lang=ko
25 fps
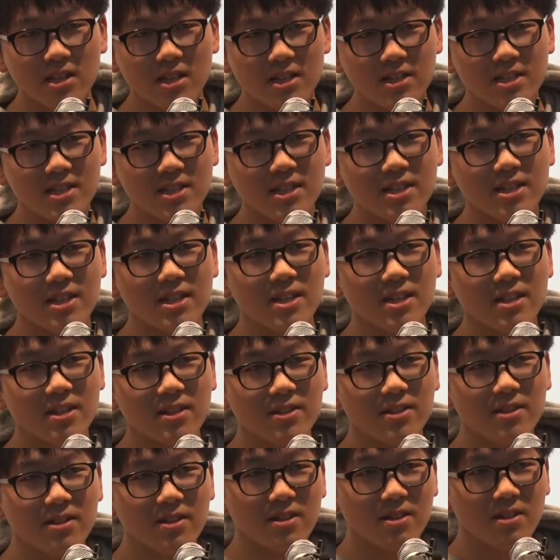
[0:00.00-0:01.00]
사실
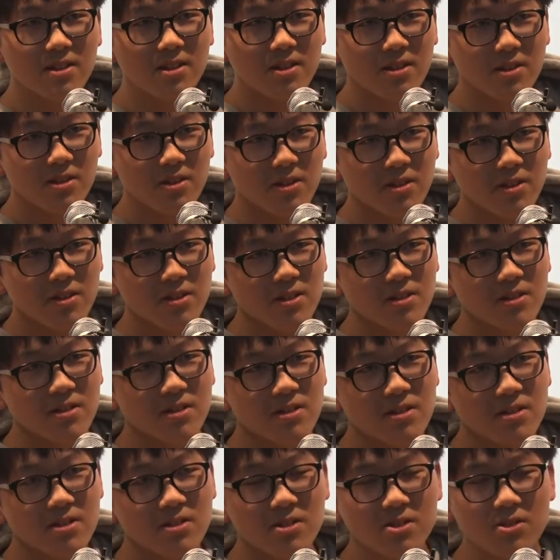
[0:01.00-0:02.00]

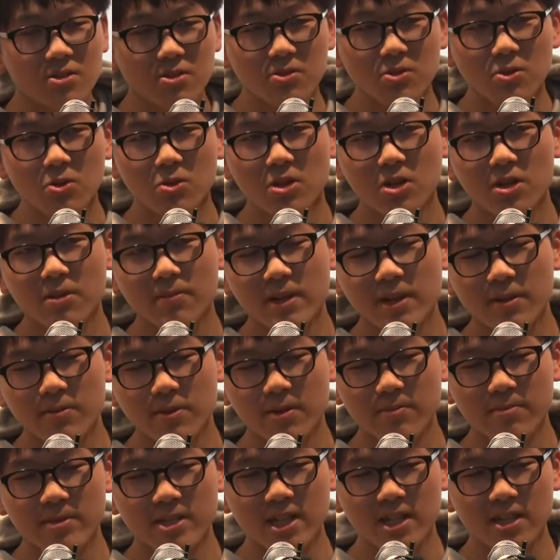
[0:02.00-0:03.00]
그 졸업
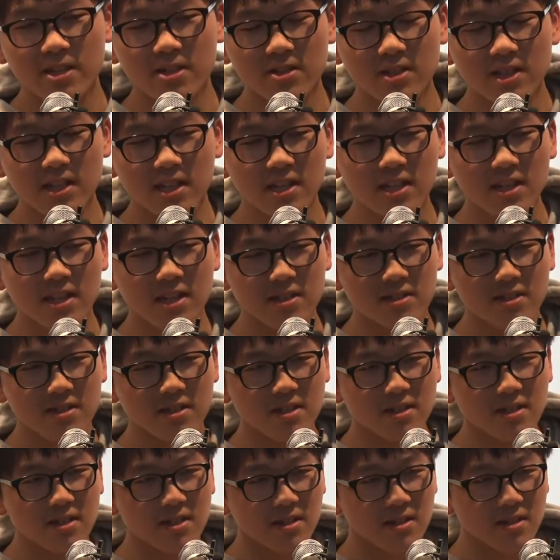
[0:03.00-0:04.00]
앨범 촬영
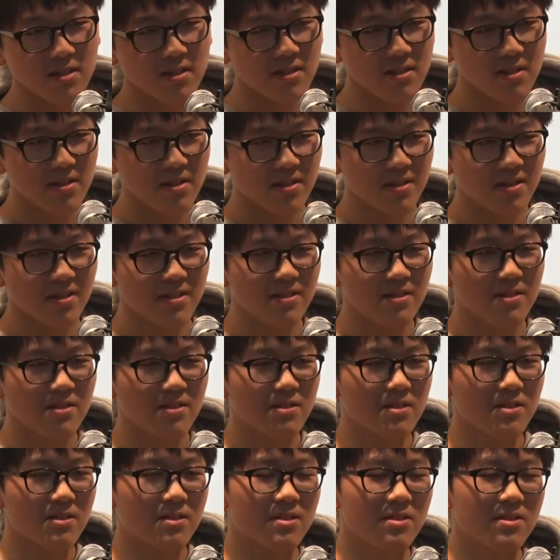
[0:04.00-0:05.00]
날이라서
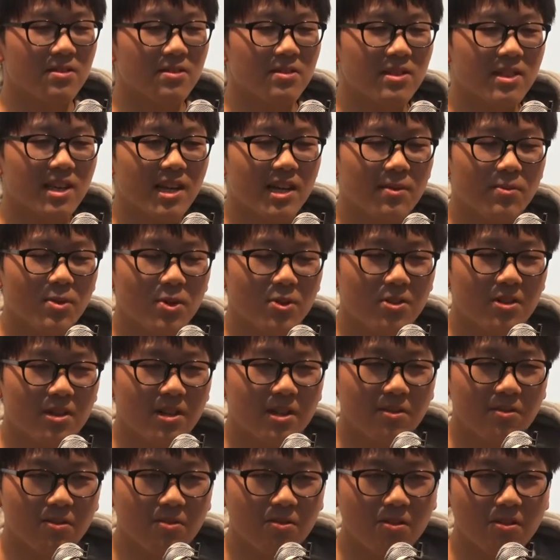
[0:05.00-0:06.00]
그 사복을
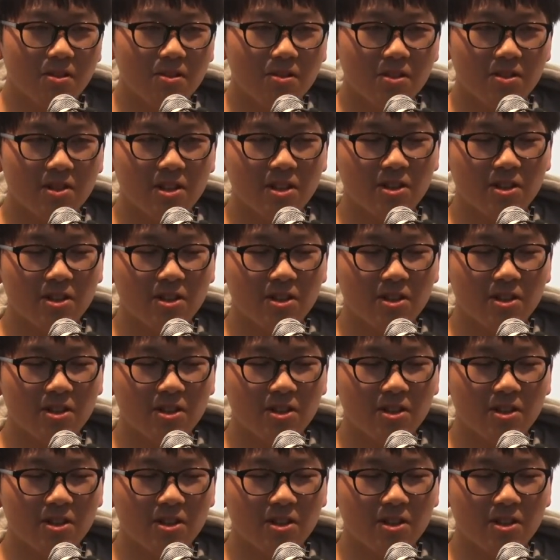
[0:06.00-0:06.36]
입고